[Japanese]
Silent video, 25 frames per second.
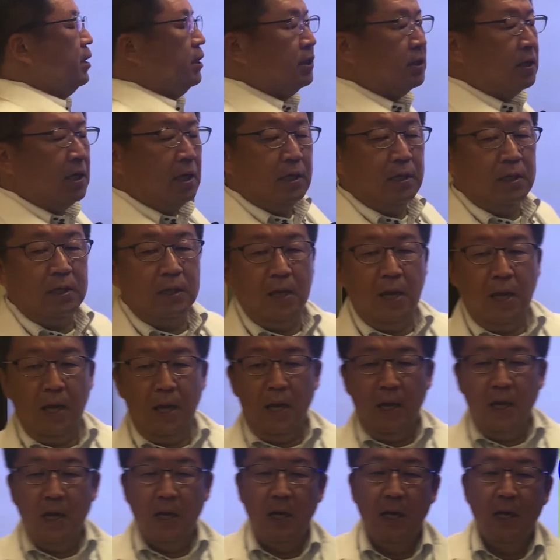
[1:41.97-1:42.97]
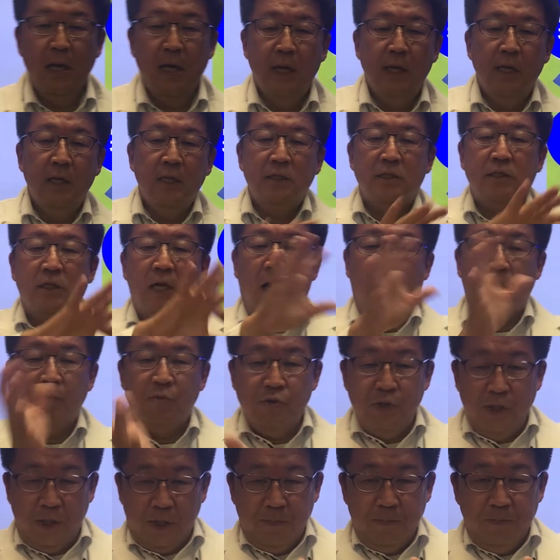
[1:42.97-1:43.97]
いてて
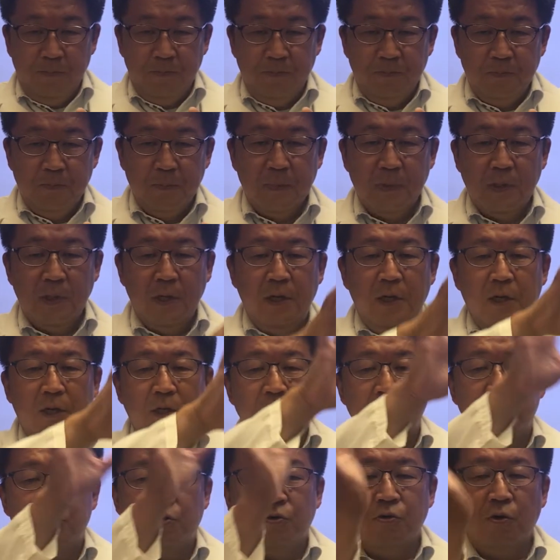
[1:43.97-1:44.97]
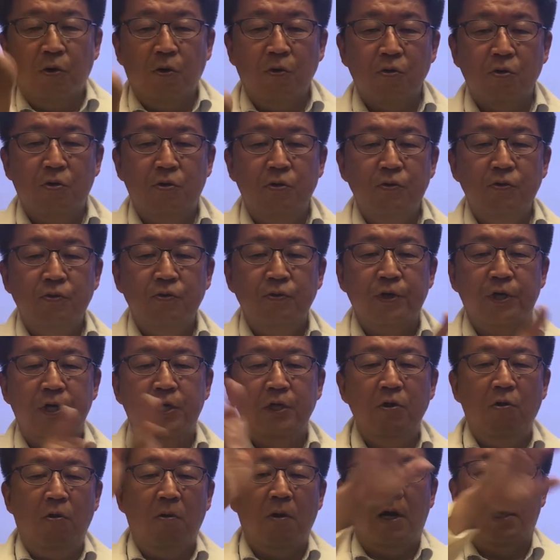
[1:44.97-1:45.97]
寒いその空気
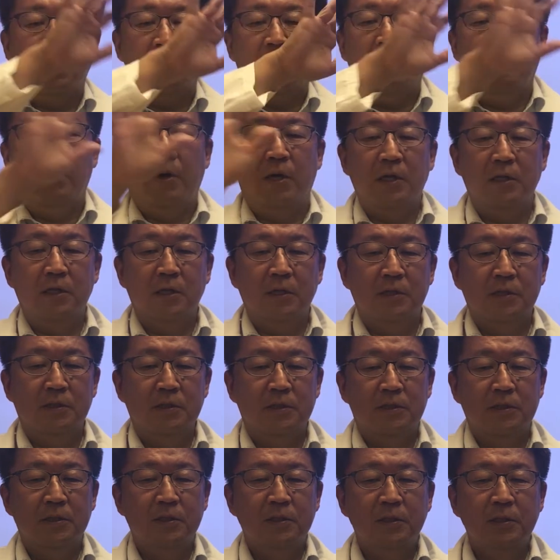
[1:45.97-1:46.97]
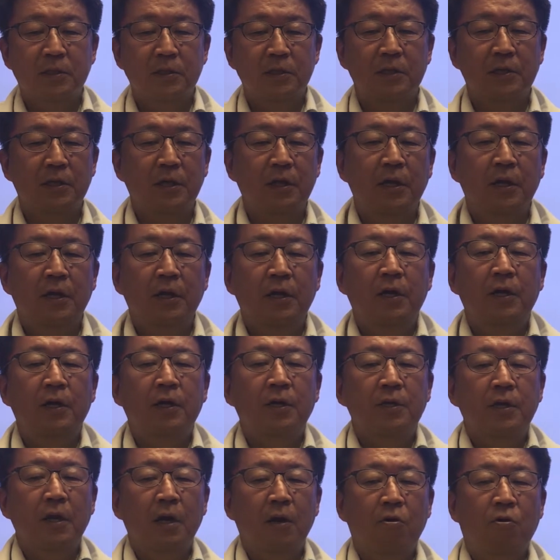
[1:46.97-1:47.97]
の塊です
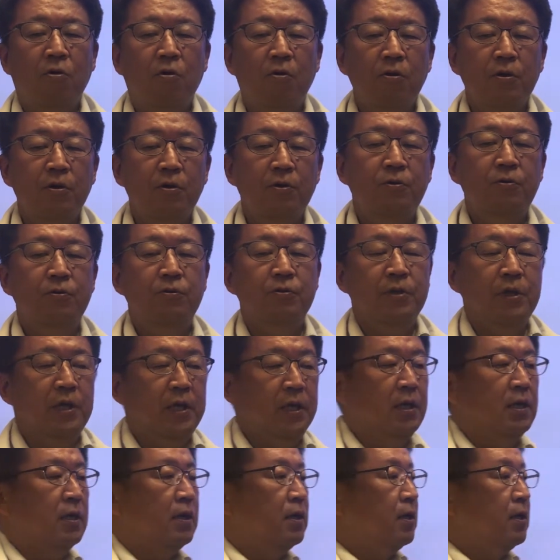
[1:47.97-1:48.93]
でこういうふうに